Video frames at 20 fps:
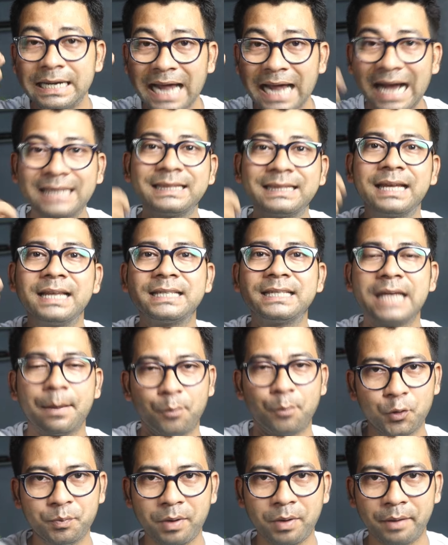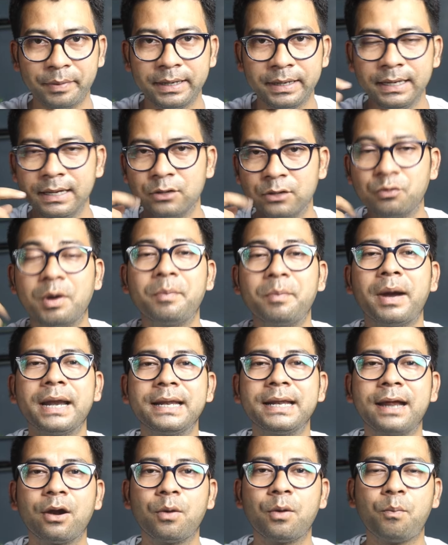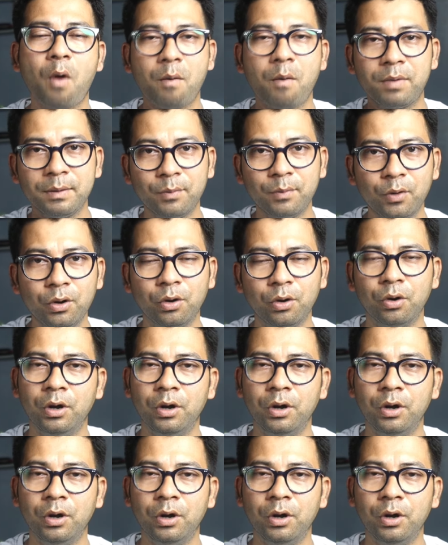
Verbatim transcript: ডাক্তারের সাপোর্ট পাবে তোমার বাড়ির কারোর প্রবলেম হলো